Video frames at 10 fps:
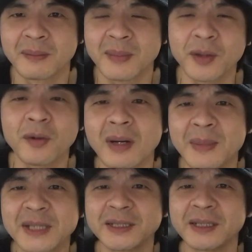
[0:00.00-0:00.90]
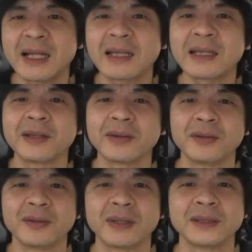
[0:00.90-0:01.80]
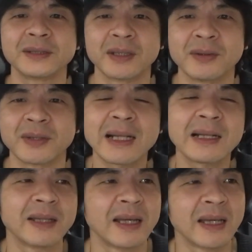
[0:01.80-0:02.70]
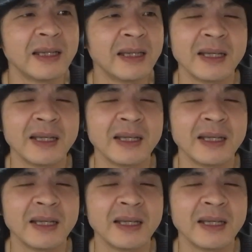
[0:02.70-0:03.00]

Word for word: まあ、要はマシになったということなんですけどただね